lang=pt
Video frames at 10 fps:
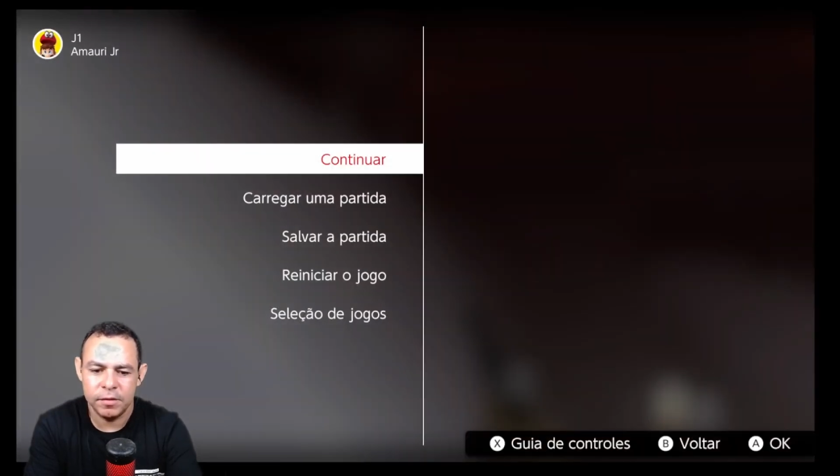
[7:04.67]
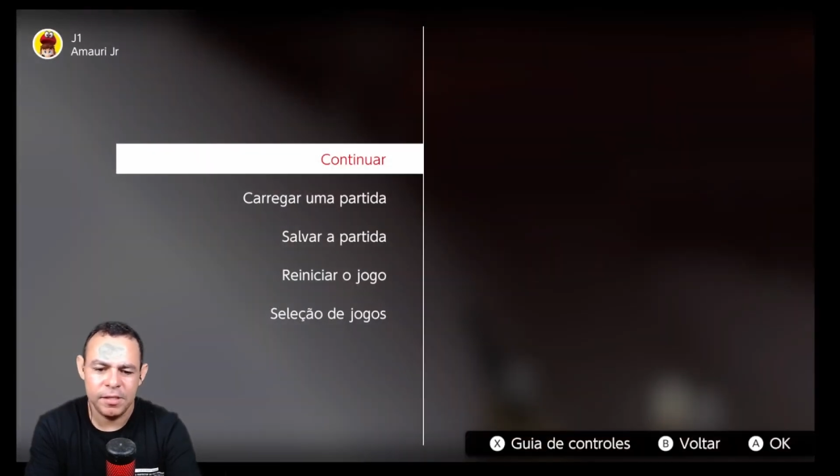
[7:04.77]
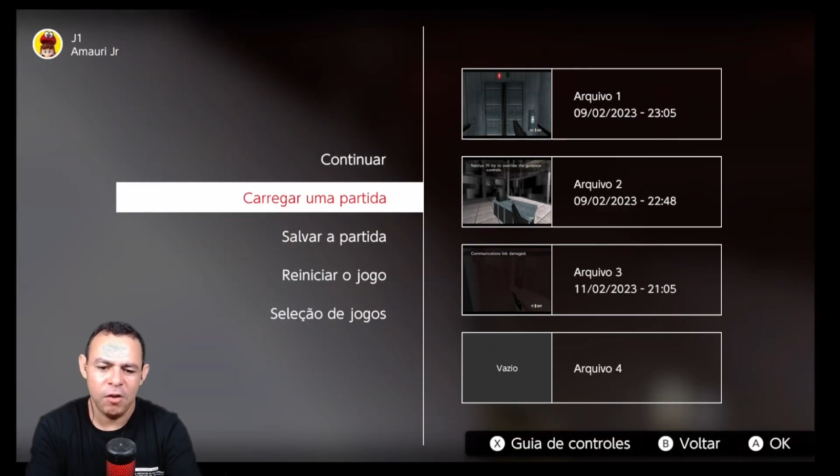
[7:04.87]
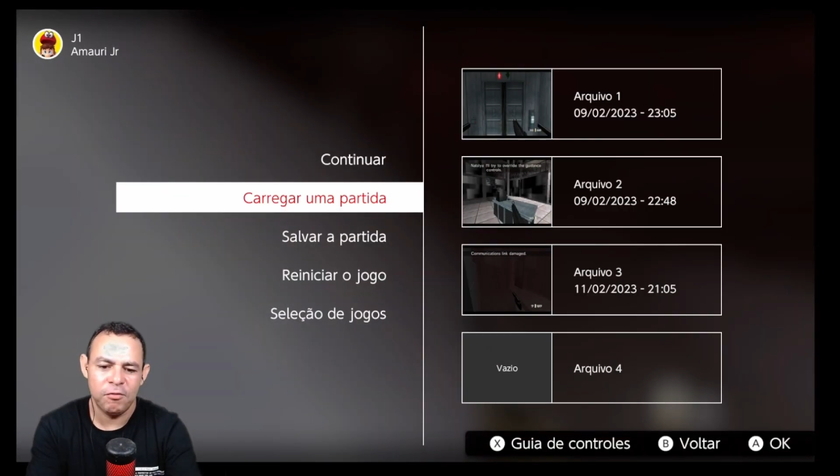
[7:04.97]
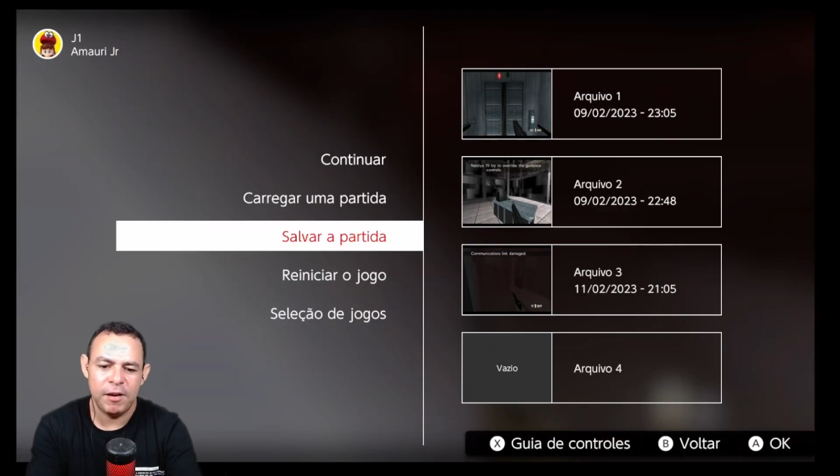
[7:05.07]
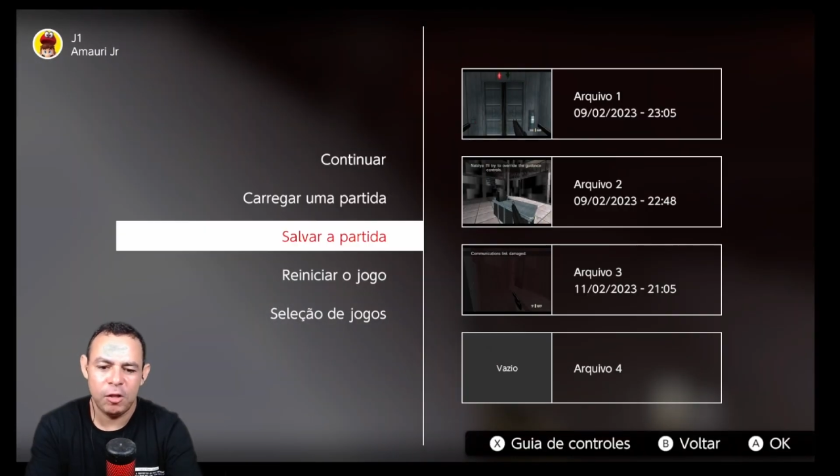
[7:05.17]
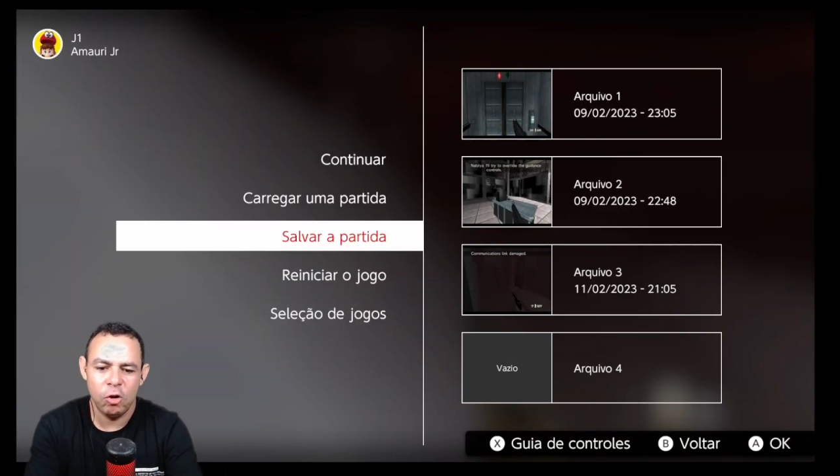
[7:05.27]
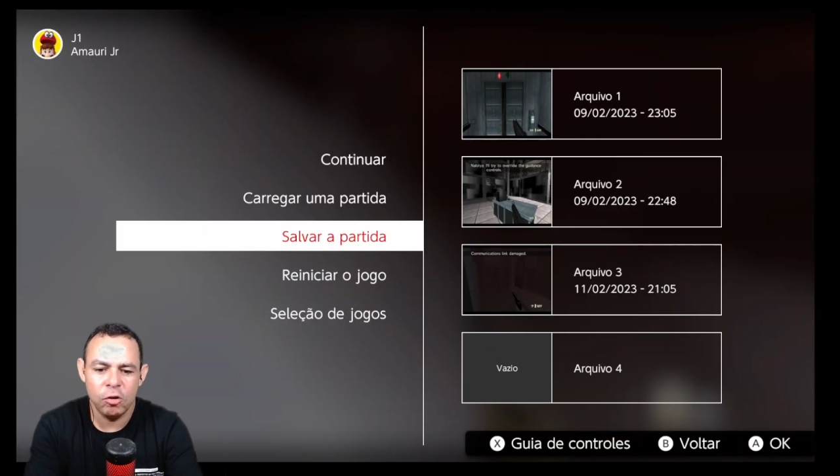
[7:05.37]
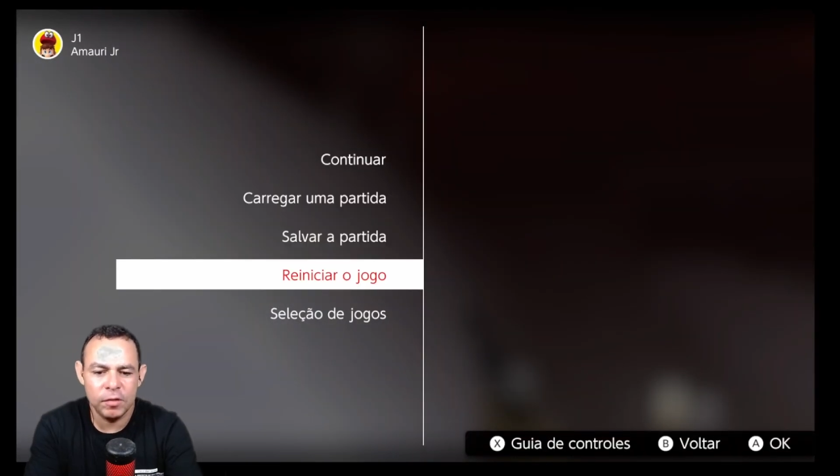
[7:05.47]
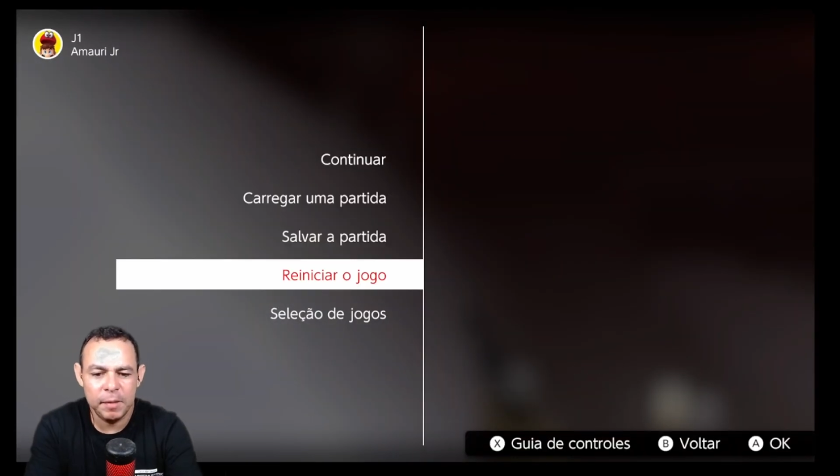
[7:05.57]
Salvar
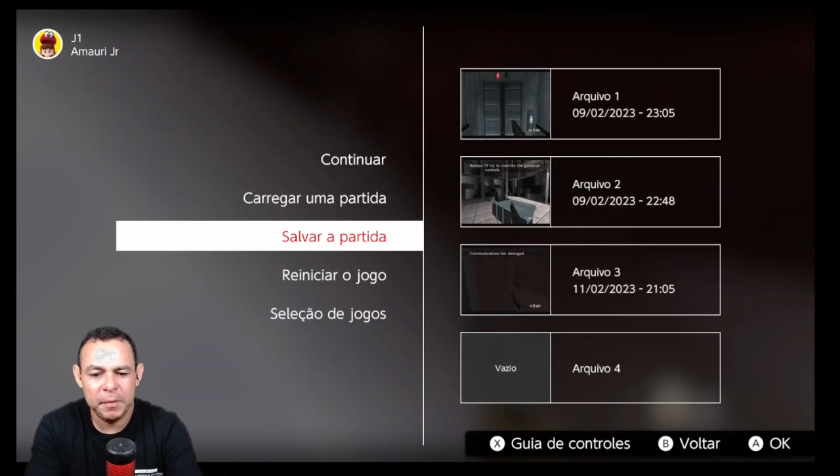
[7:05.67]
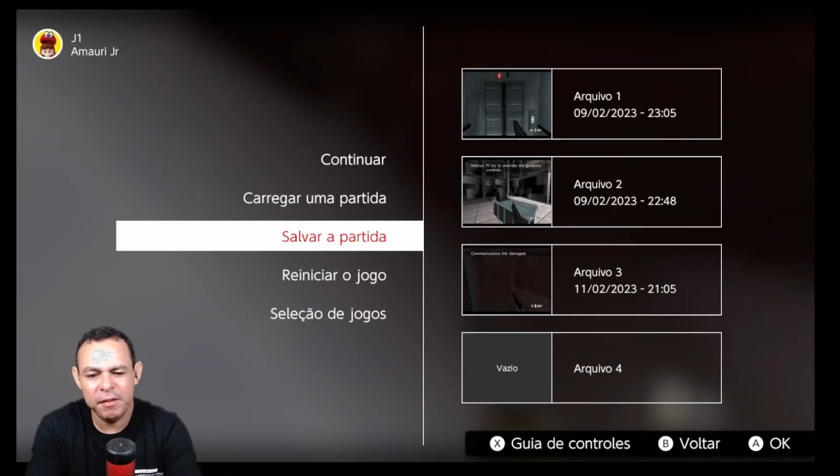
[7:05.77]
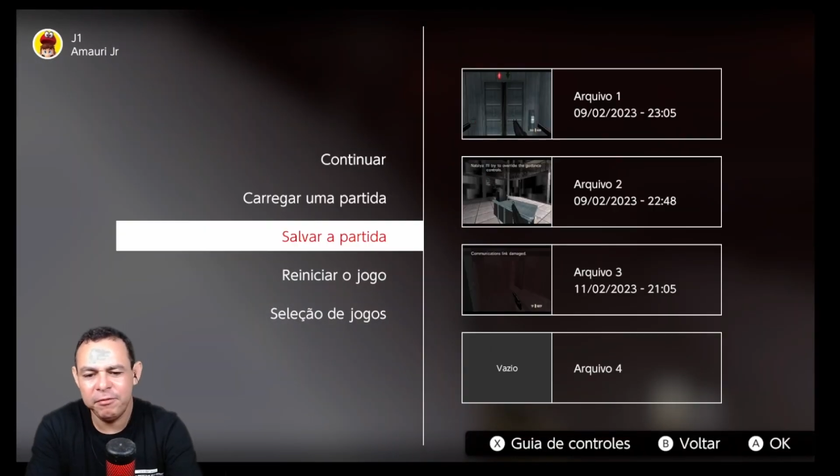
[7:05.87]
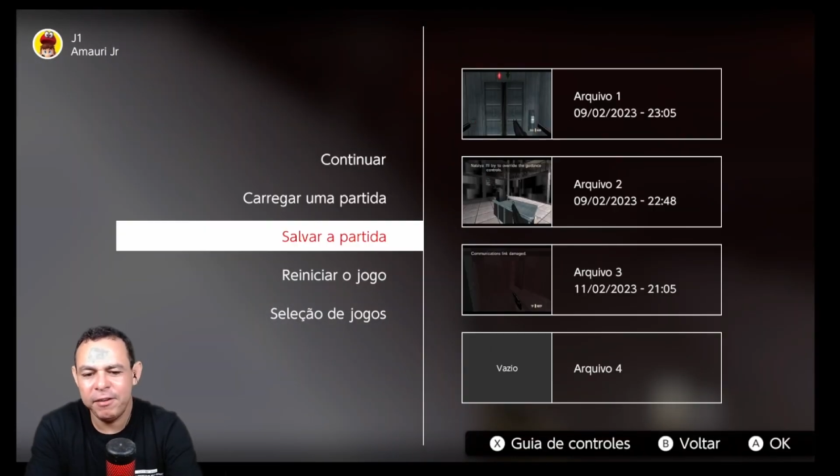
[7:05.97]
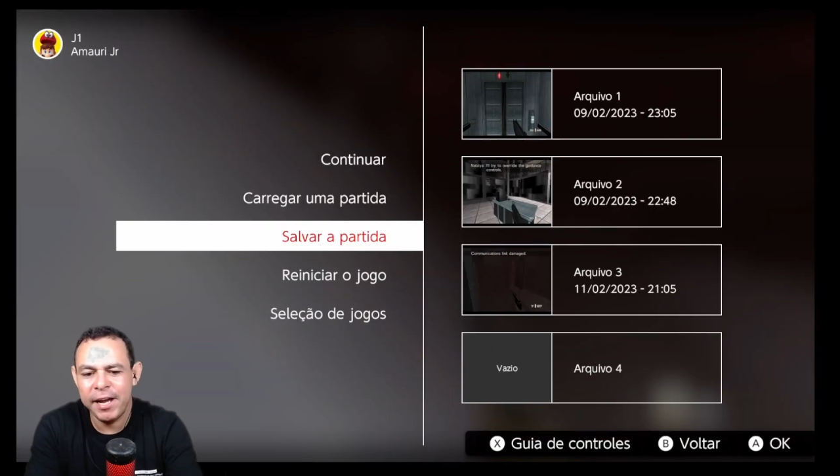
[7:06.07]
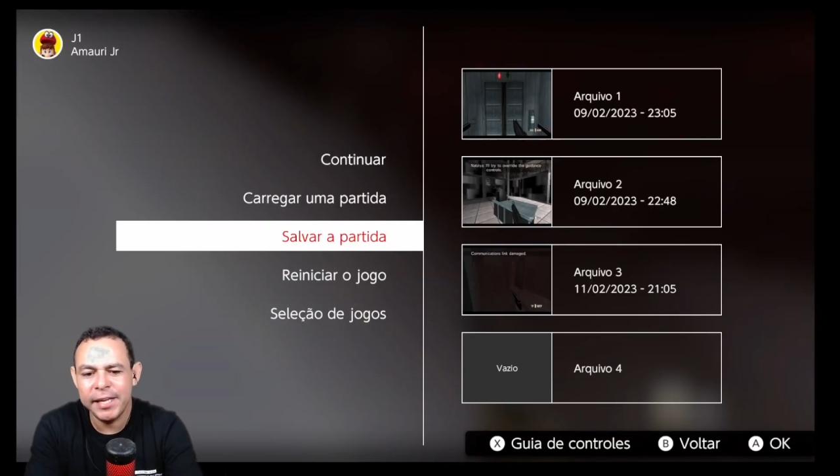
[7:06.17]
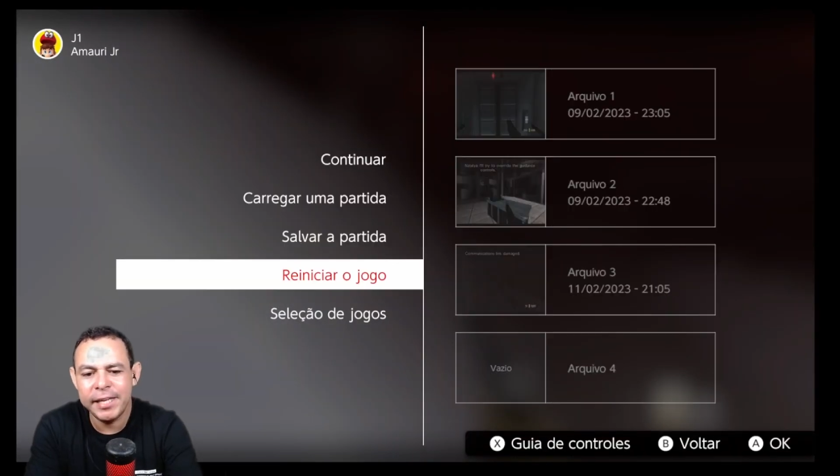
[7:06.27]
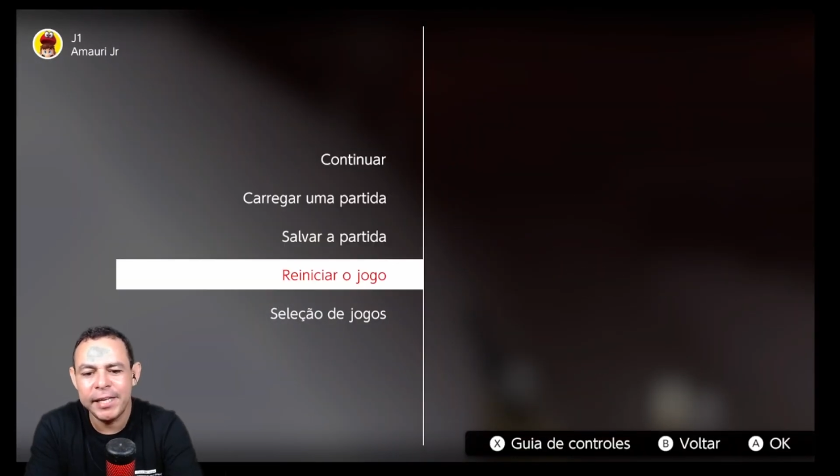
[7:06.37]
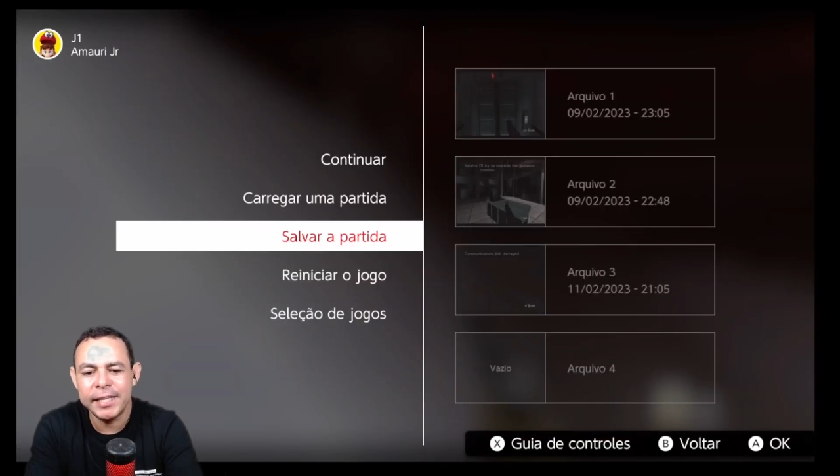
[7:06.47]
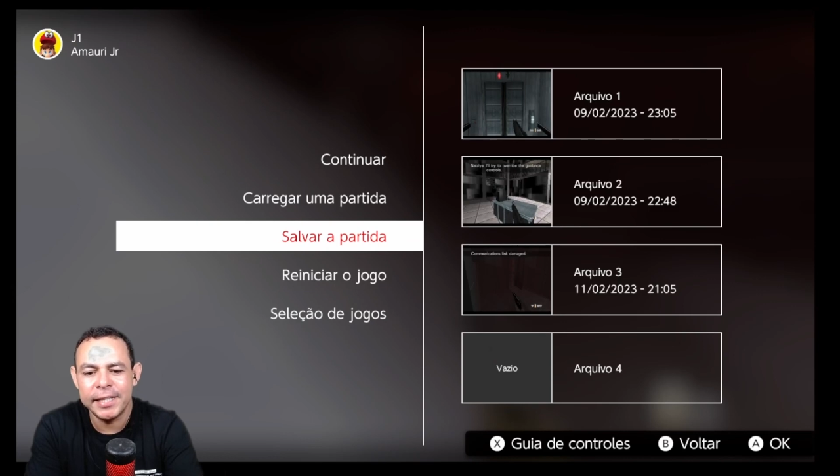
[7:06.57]
logo, né? Porque vai
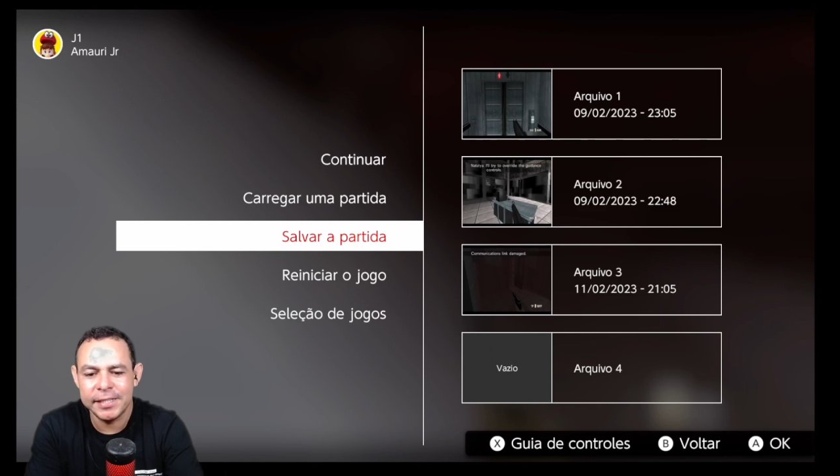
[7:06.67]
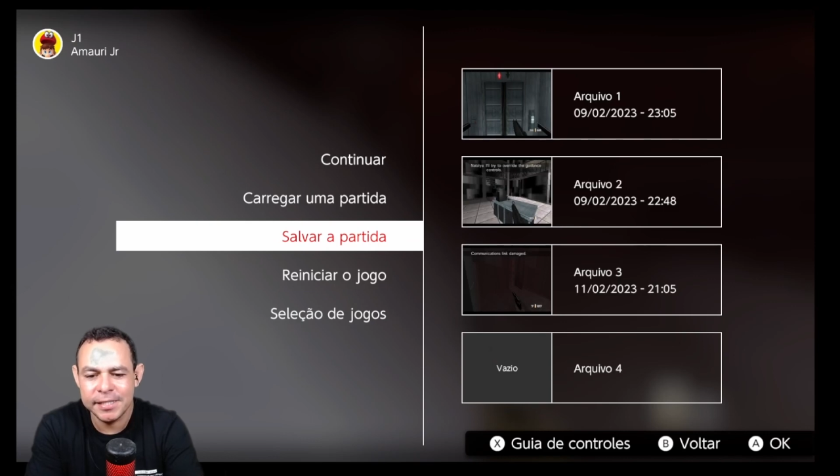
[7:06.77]
que, né?